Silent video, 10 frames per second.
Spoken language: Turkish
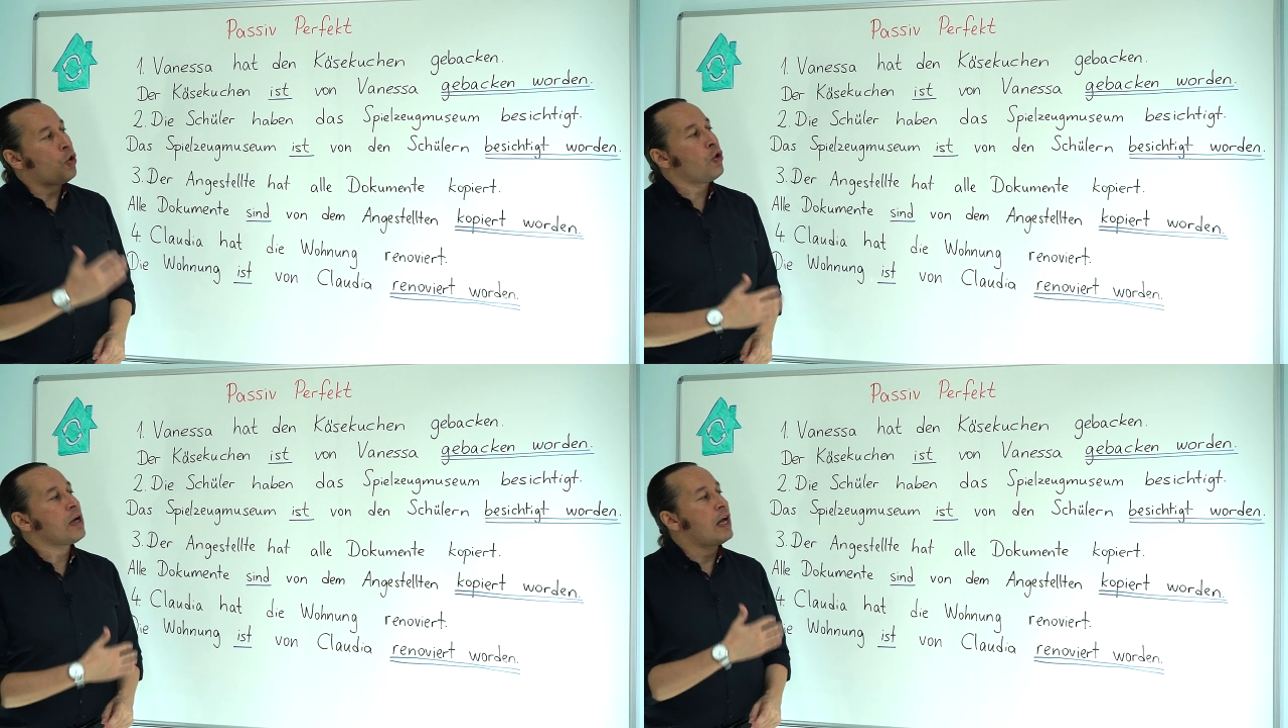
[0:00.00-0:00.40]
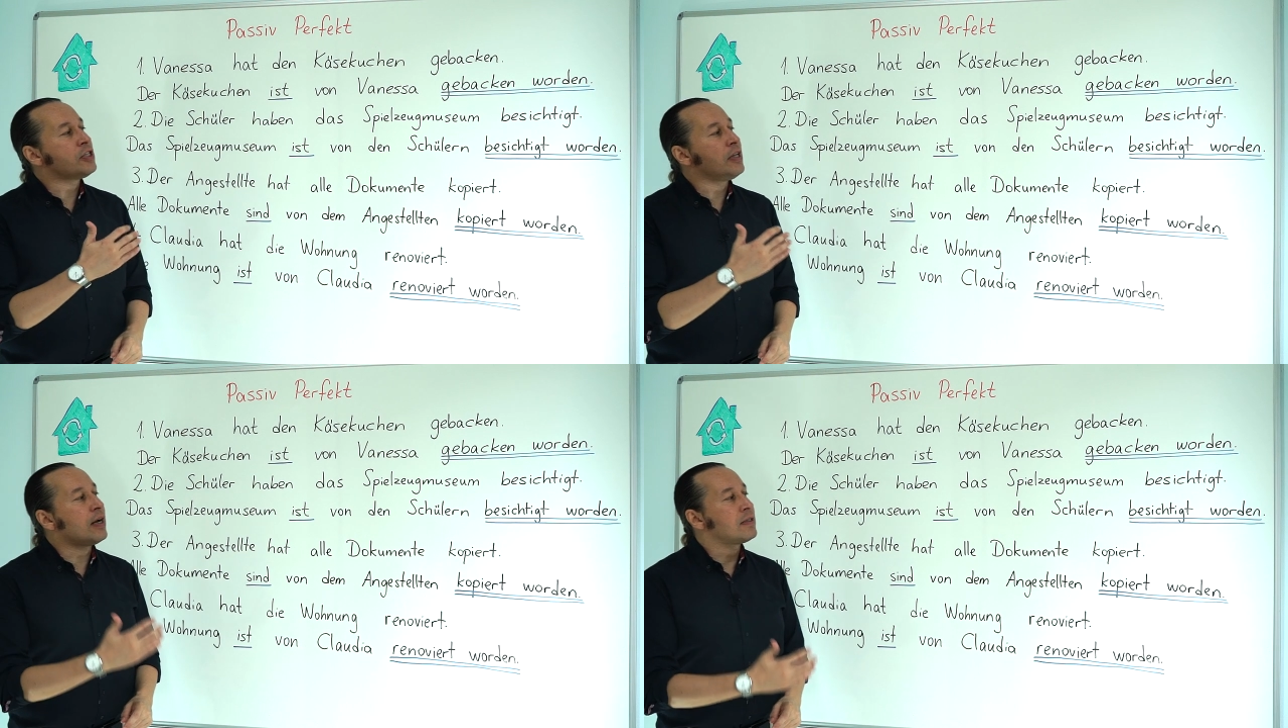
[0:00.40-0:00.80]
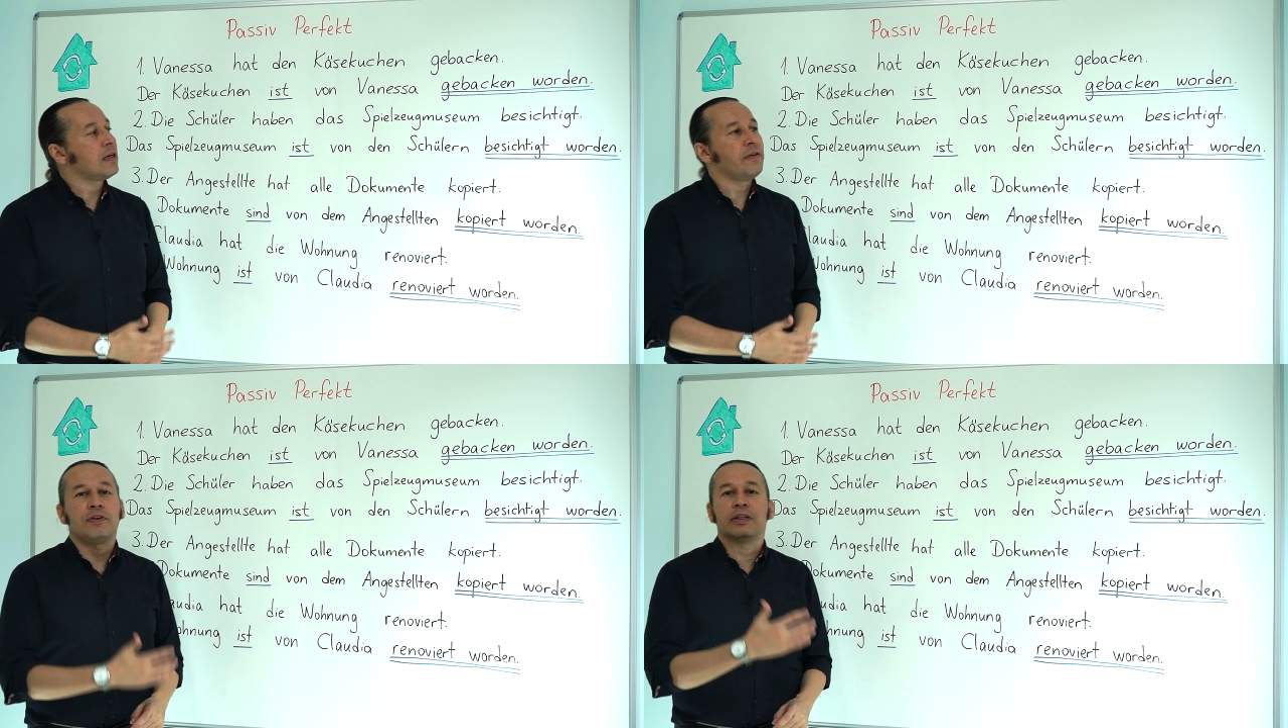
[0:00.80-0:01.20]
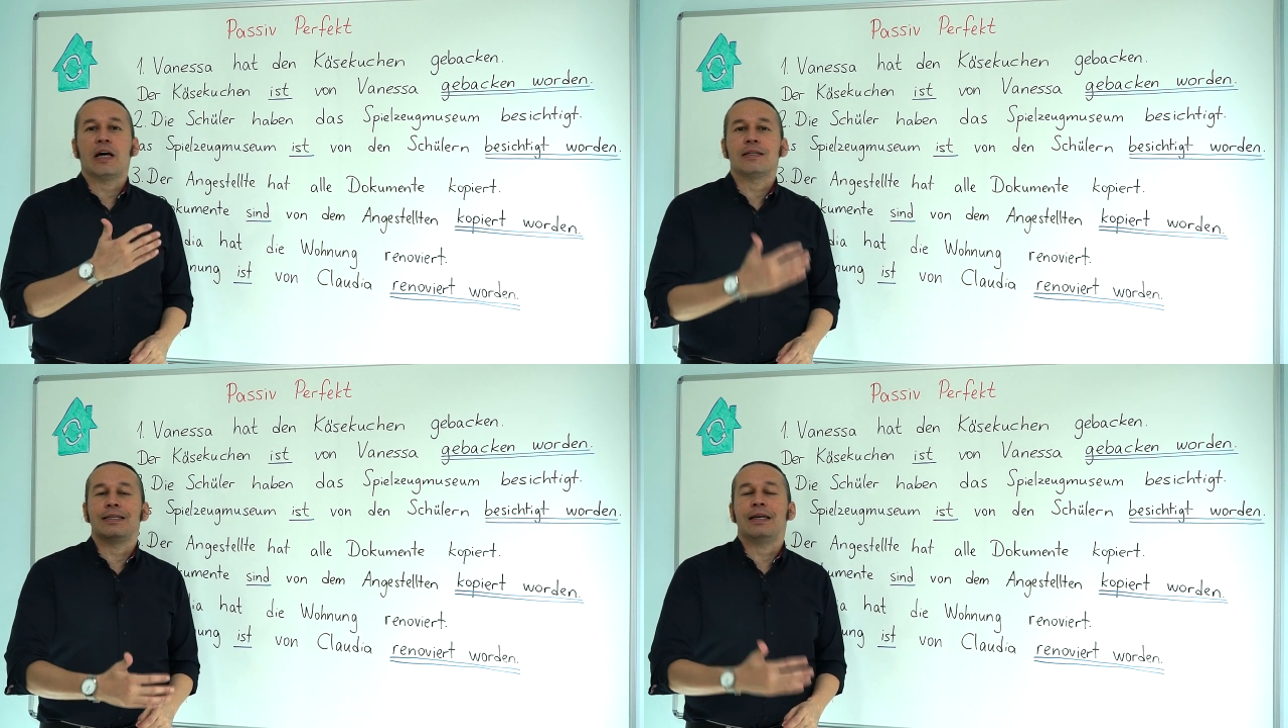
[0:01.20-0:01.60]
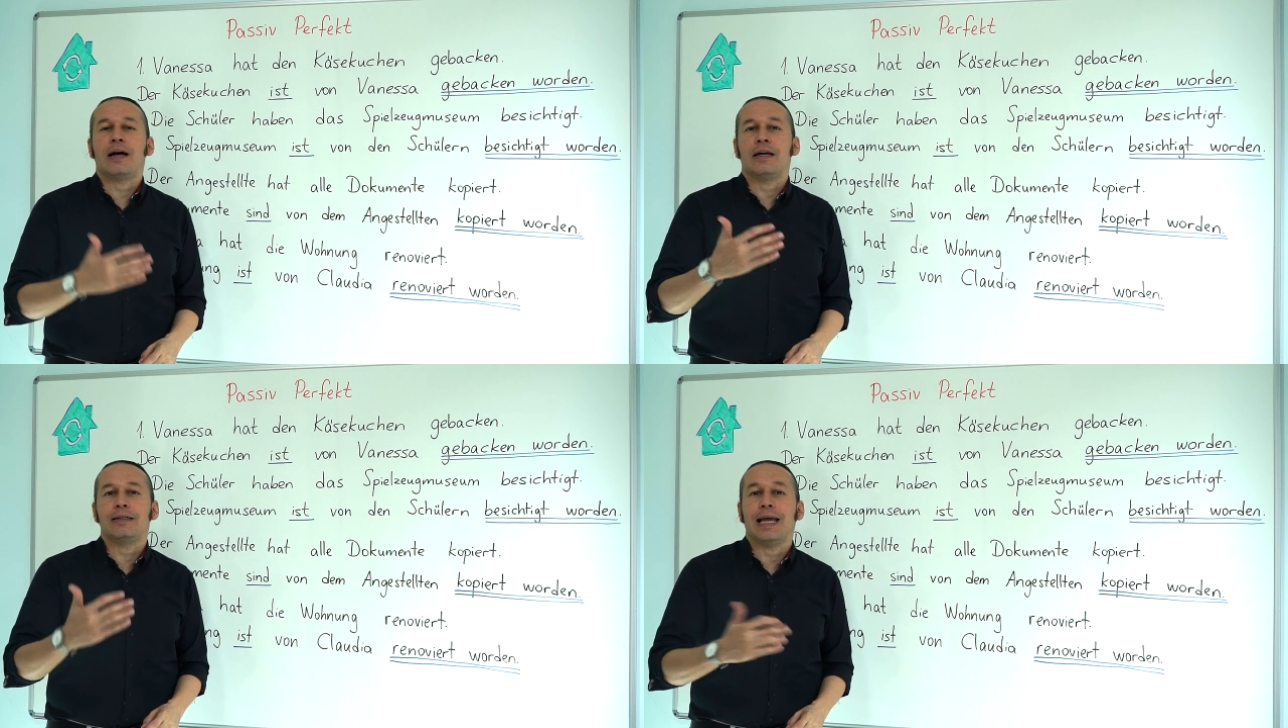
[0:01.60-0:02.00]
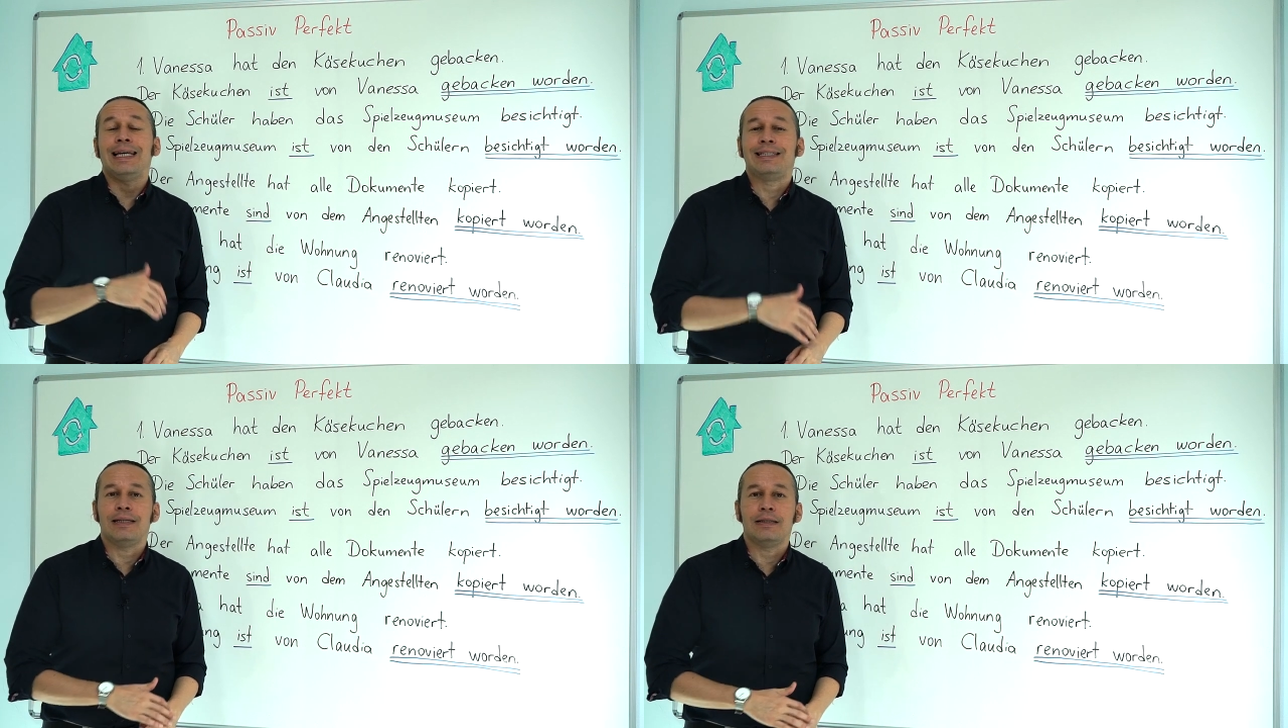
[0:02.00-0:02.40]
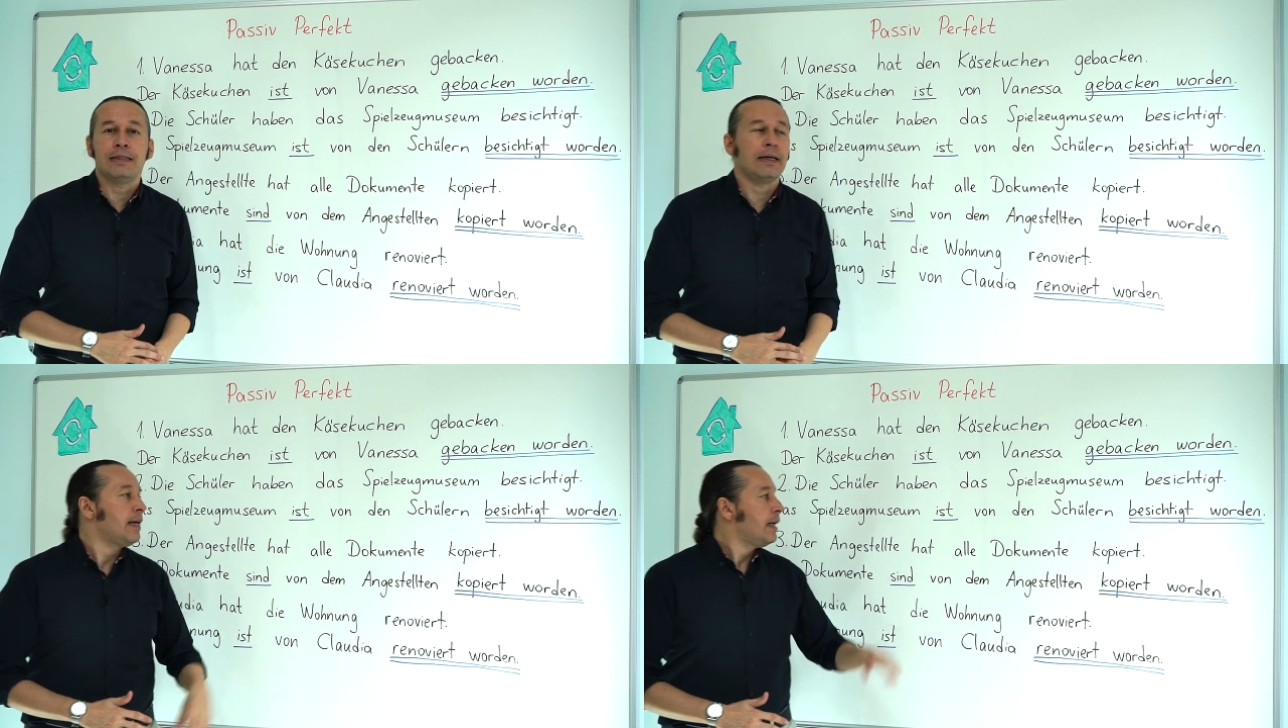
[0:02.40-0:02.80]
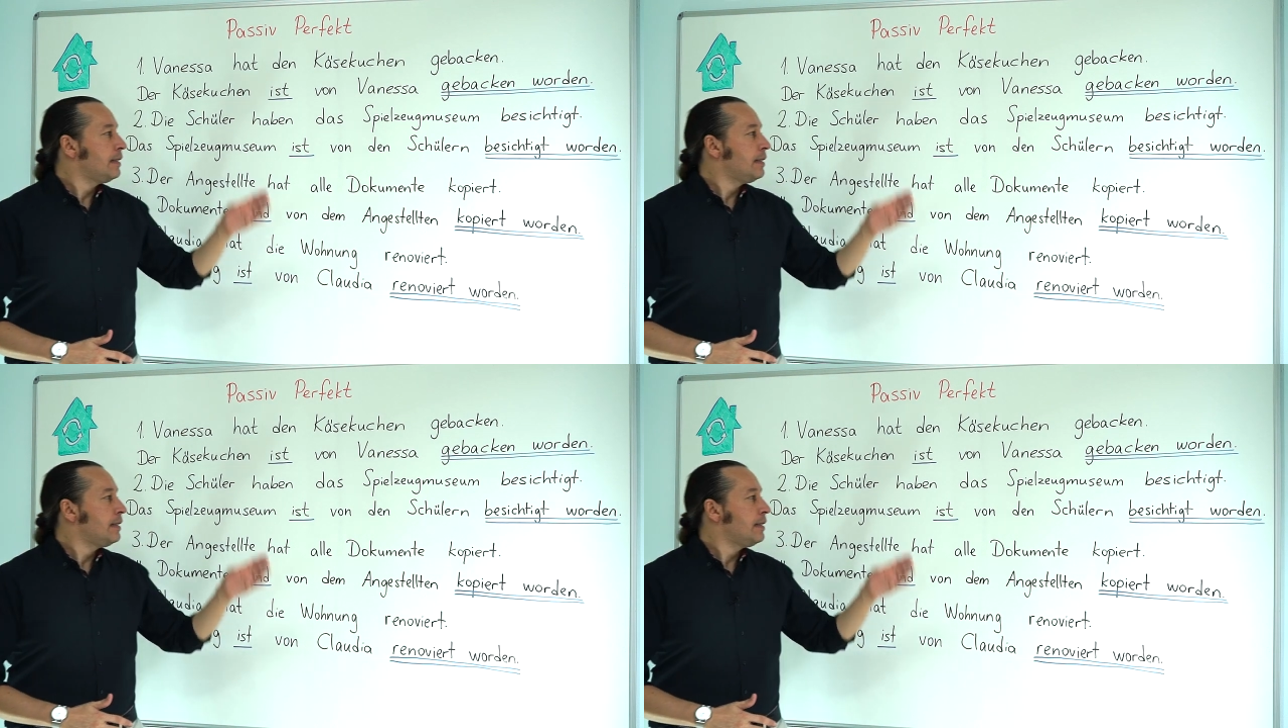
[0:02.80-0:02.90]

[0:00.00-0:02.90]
öğrenciler tarafından ziyaret edildi